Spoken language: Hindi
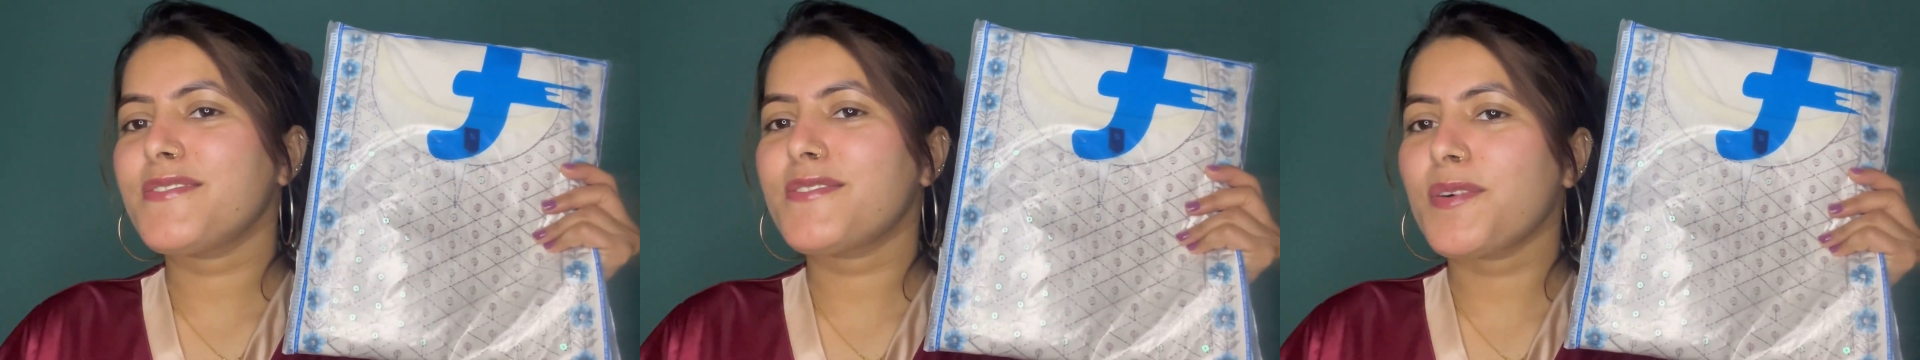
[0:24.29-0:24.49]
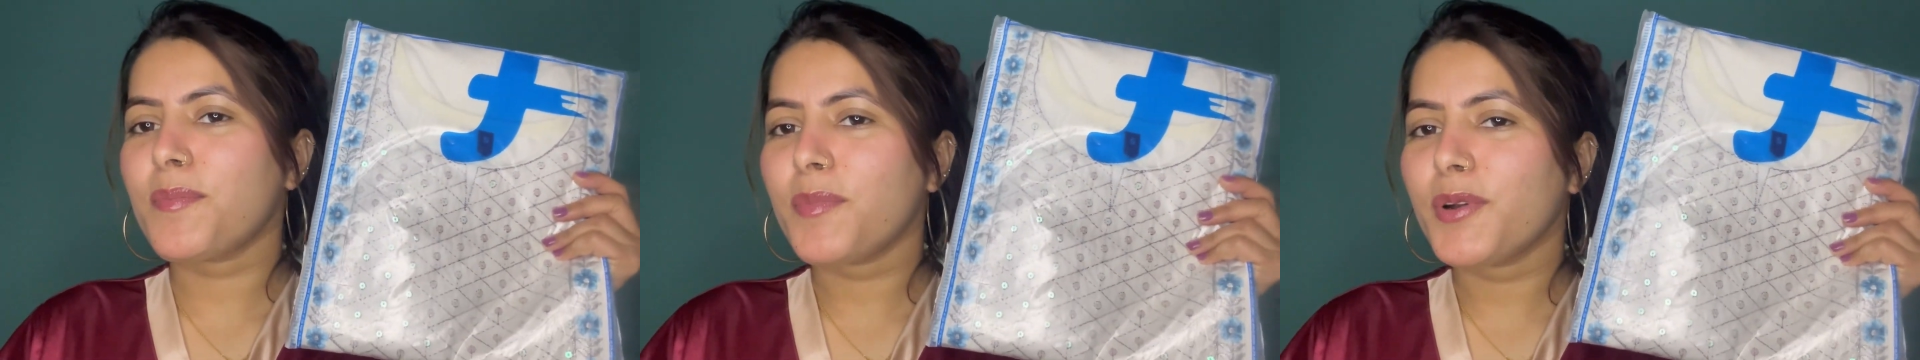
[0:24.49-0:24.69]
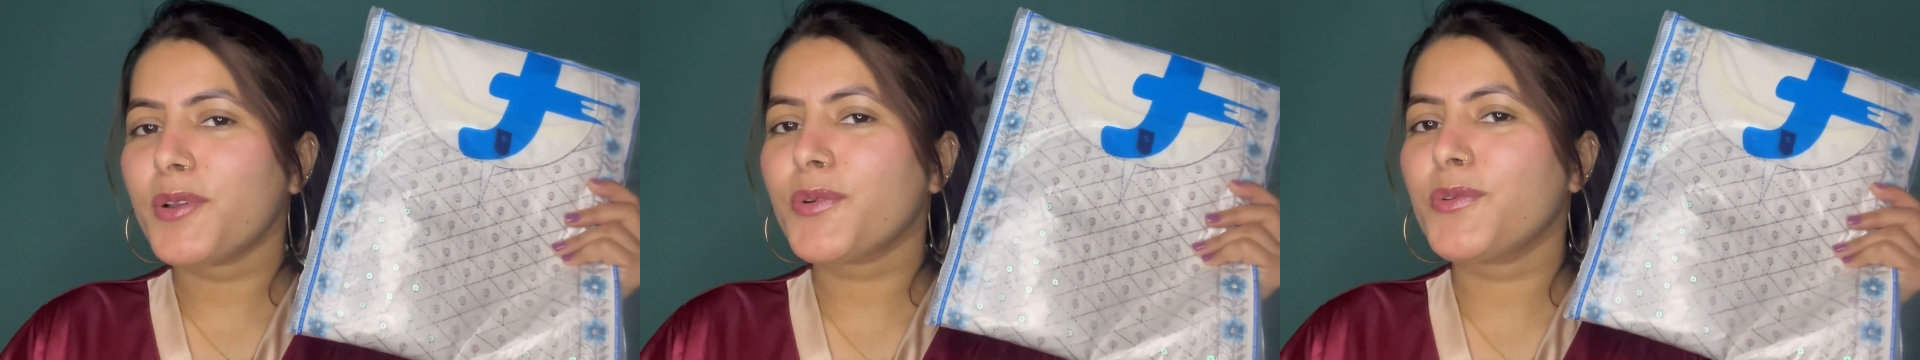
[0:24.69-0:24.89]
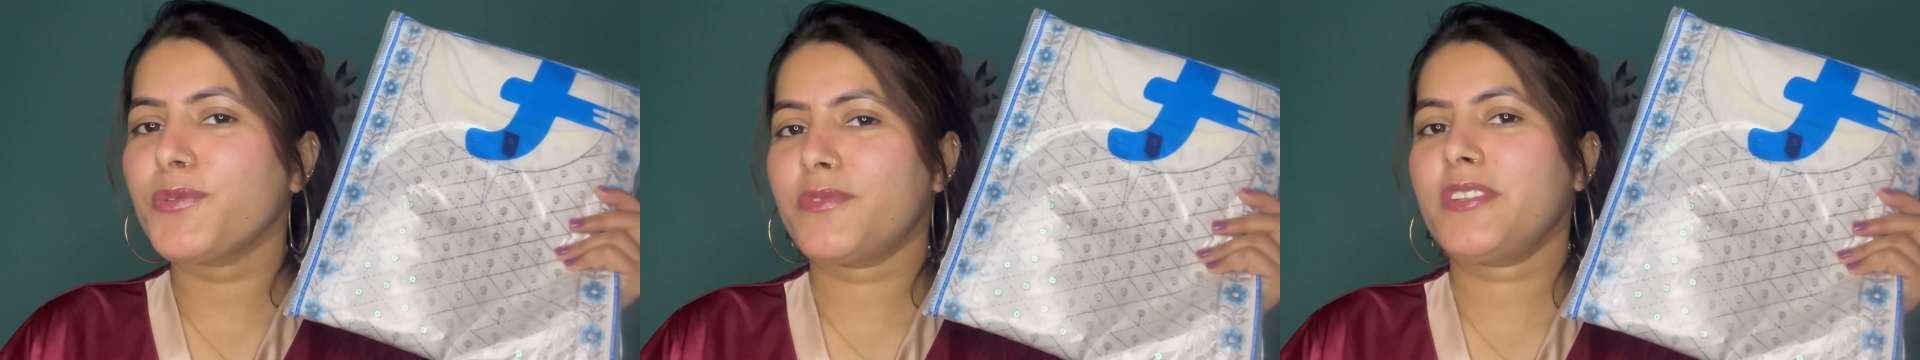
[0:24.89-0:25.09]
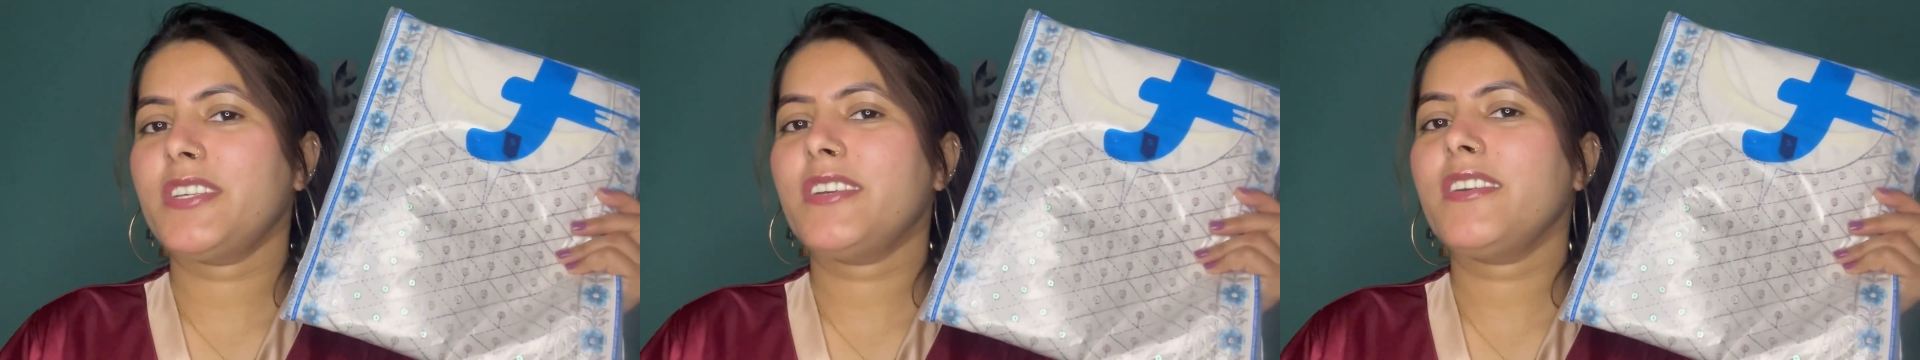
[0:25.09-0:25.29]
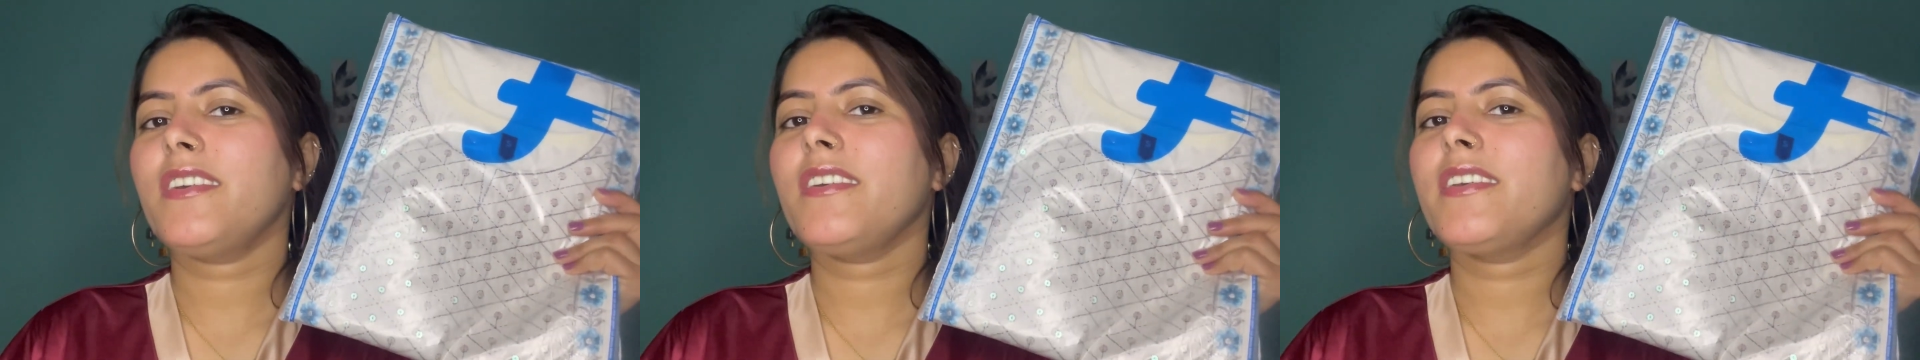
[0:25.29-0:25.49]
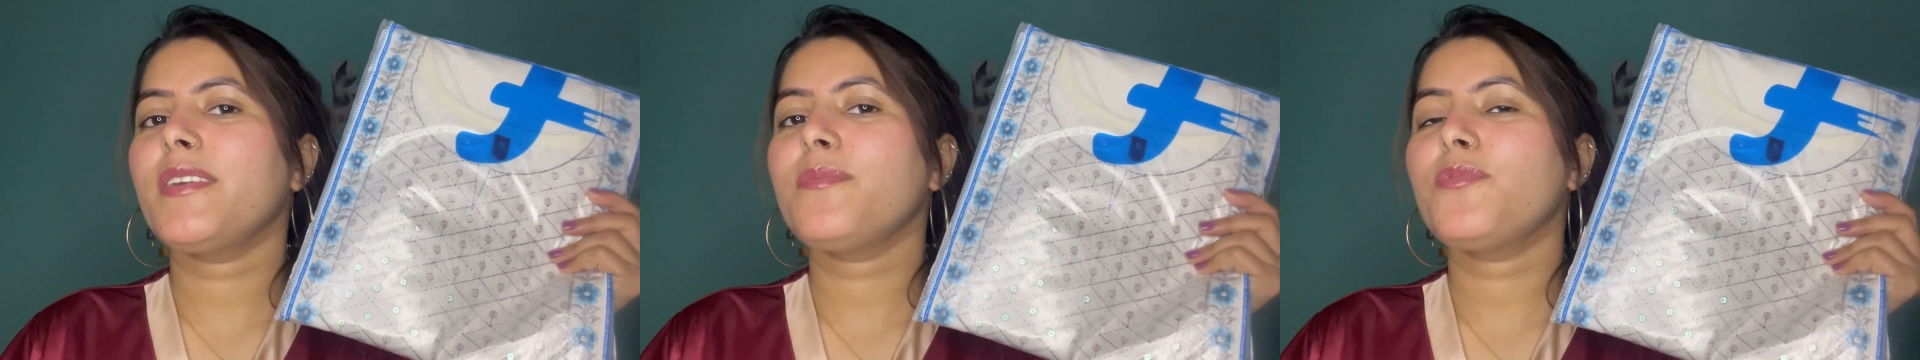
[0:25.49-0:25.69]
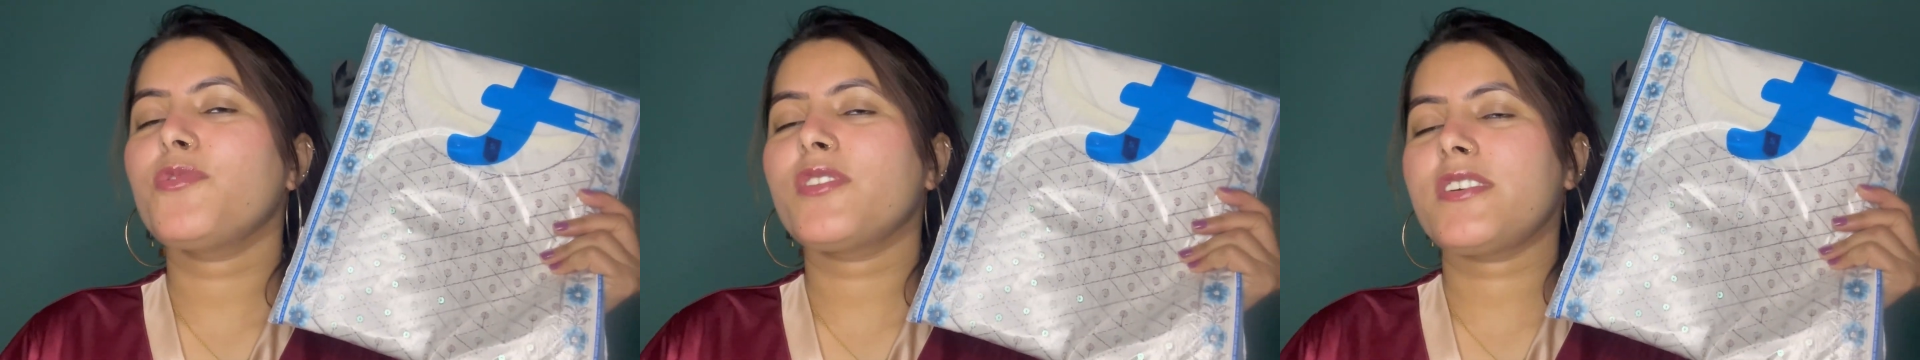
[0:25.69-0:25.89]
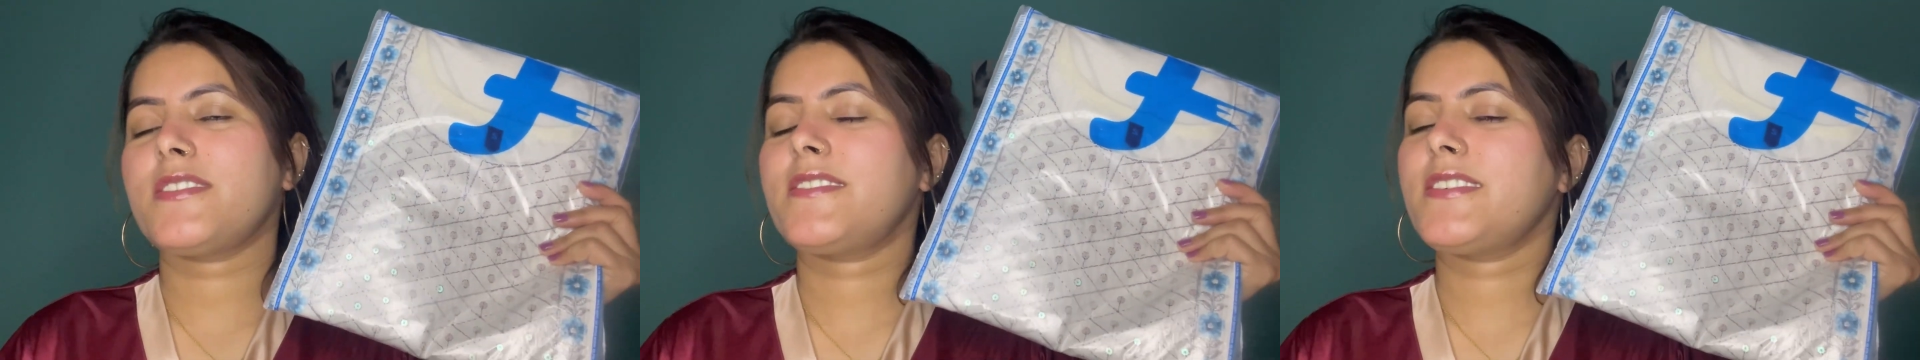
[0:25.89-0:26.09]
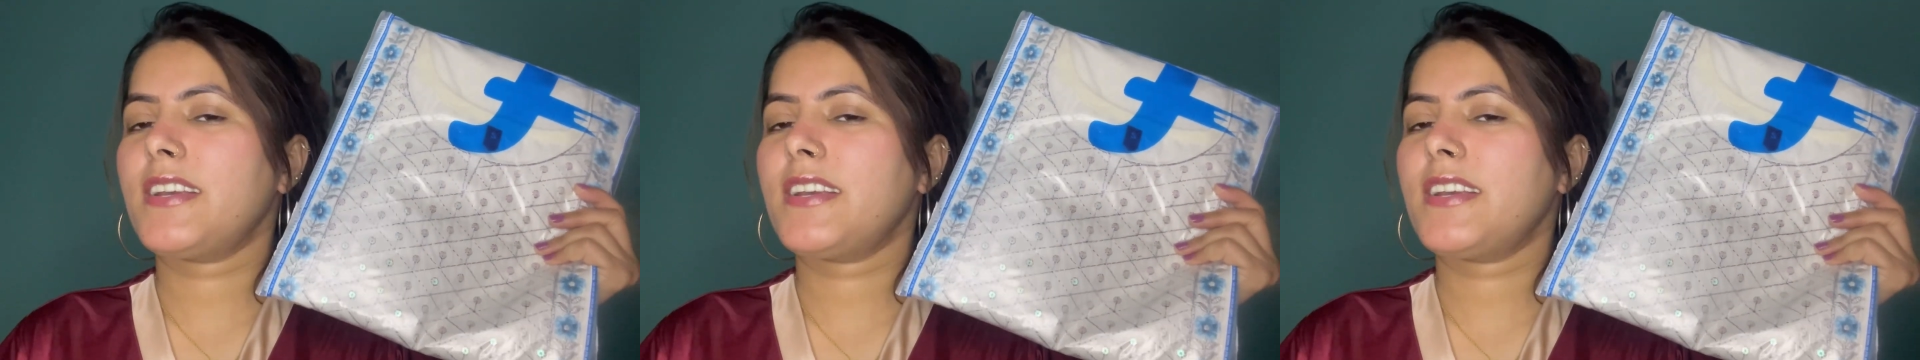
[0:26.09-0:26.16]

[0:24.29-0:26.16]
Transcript: समर कुर्ती ये पूरा